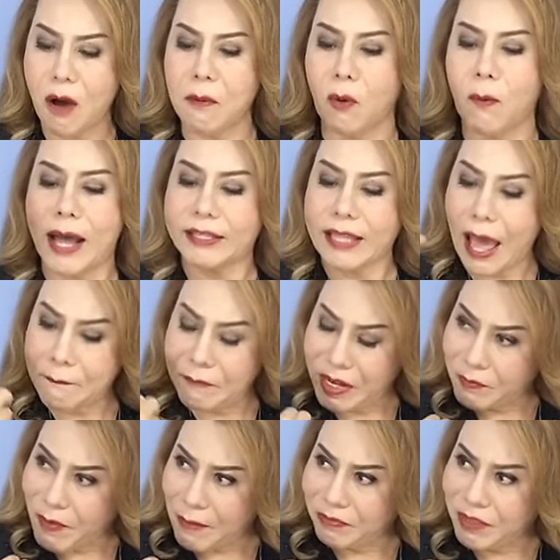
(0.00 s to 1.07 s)
บอกว่าถ้าเป็น
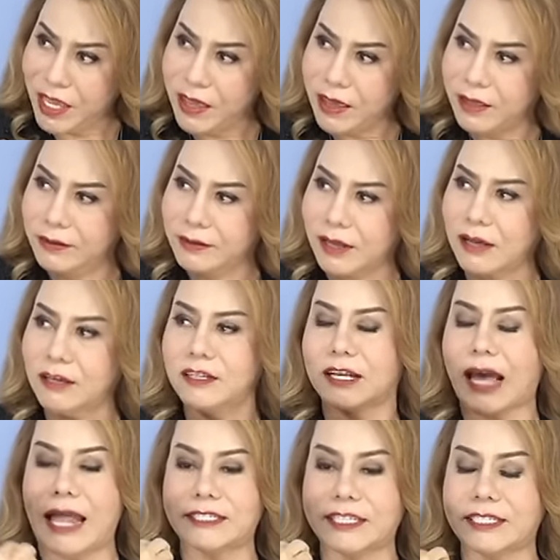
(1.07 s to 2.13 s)
แบบนี้ก็คือ
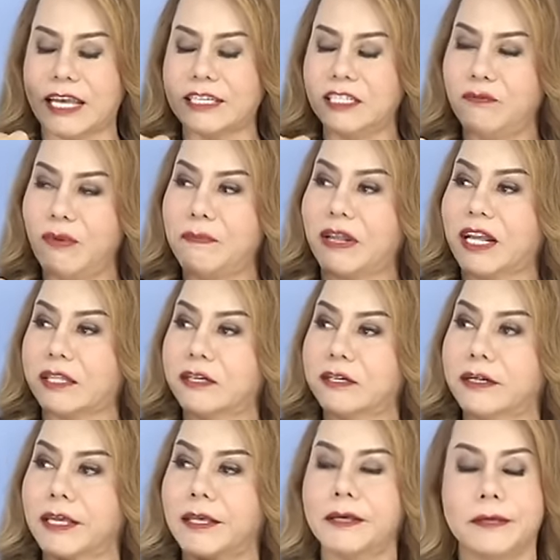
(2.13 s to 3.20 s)
การจะใช้ชีวิตเป็นกระเท
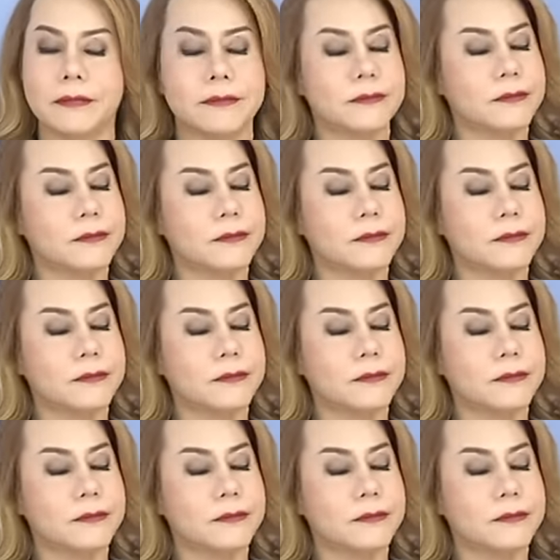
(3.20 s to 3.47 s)
ยต้อ